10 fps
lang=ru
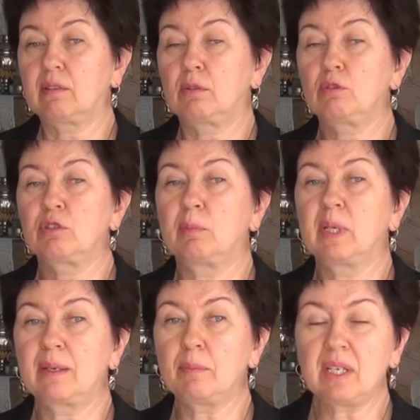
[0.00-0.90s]
то, что
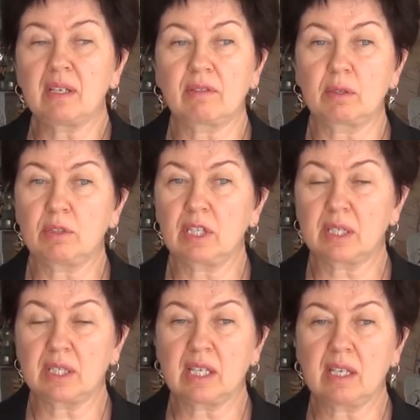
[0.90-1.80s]
мы комбинированное
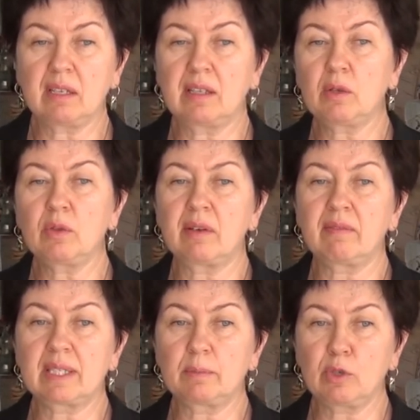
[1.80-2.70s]
учреждение, дает нам
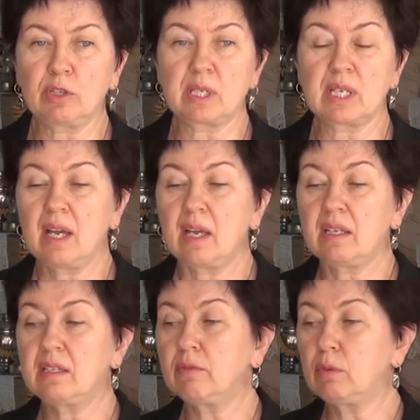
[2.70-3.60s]
возможность
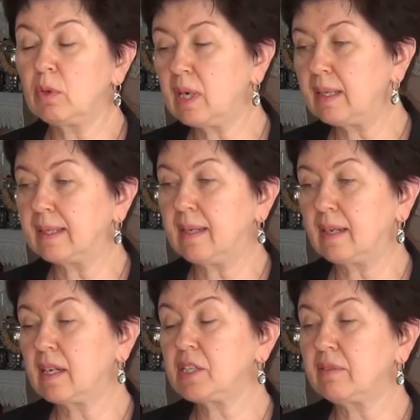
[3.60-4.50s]
индивидуально
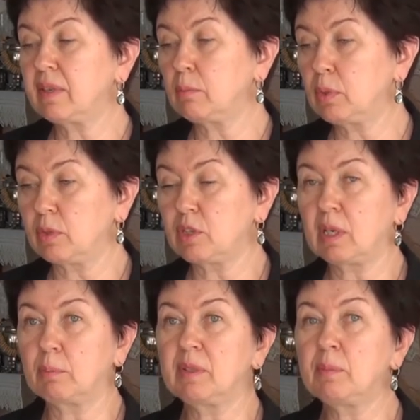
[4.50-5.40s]
для каждого
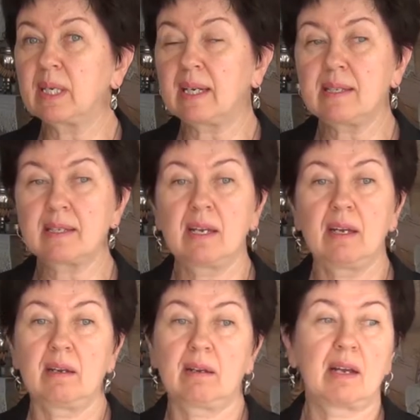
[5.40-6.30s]
ребеночка подбирать
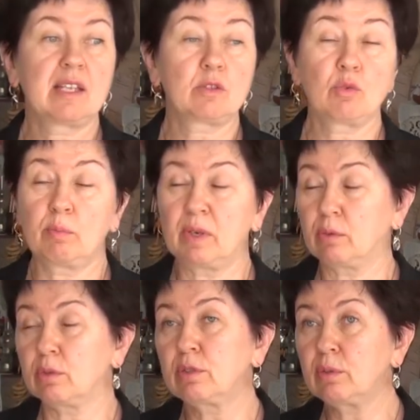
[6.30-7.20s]

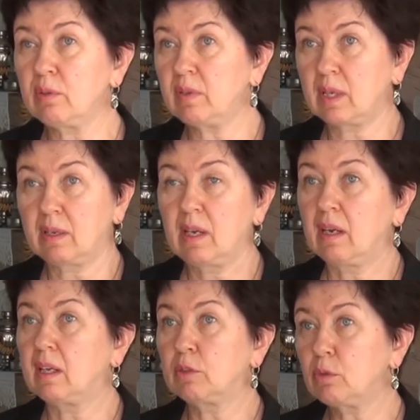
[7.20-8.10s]
особые условия,
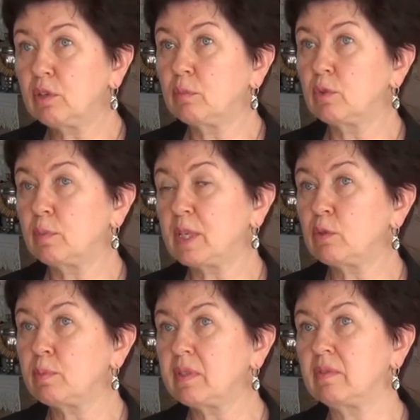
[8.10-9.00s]
которые будут
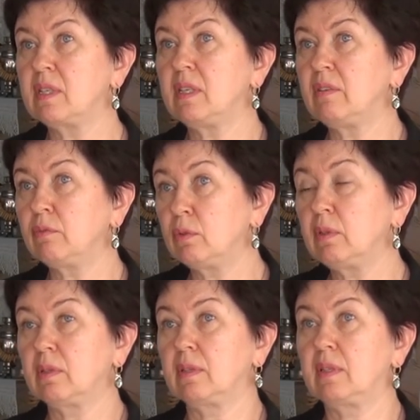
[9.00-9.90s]
способствовать
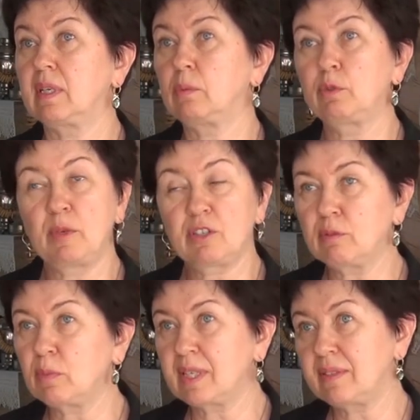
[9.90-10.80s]
его
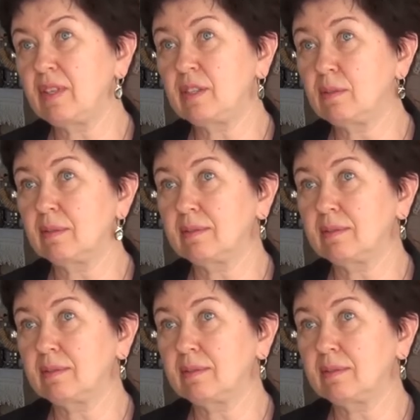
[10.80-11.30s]
успешному развитию.